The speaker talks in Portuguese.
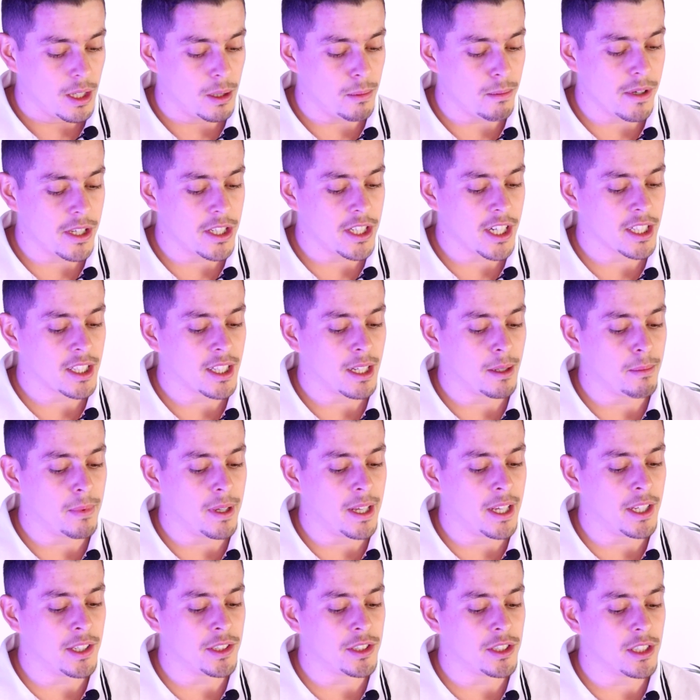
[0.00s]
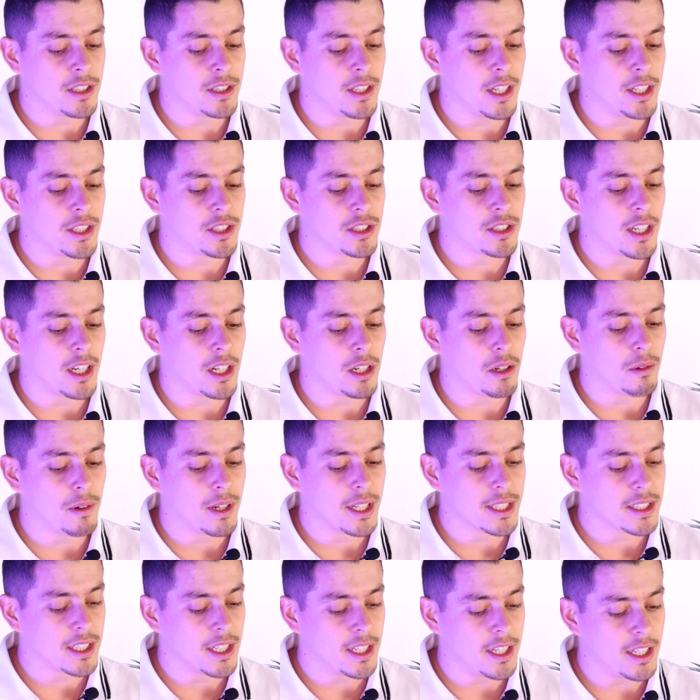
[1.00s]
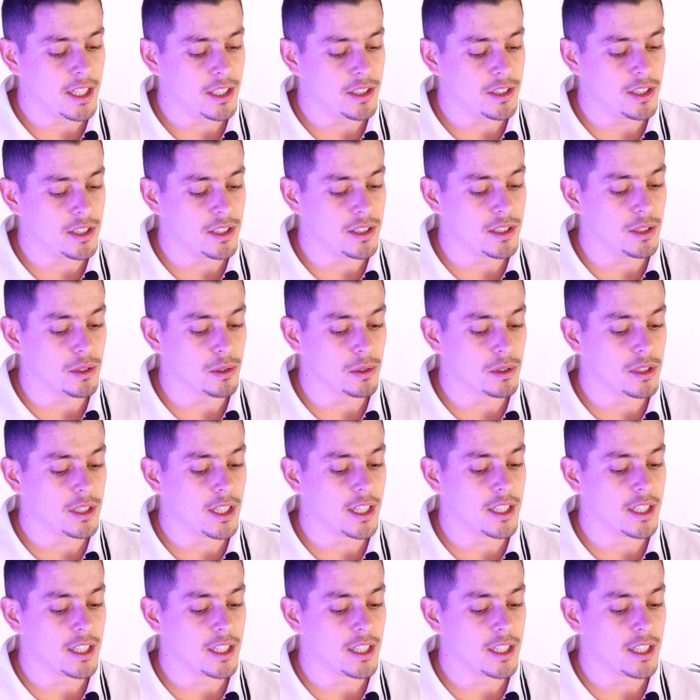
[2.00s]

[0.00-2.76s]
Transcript: Imediatamente deixaram as redes e os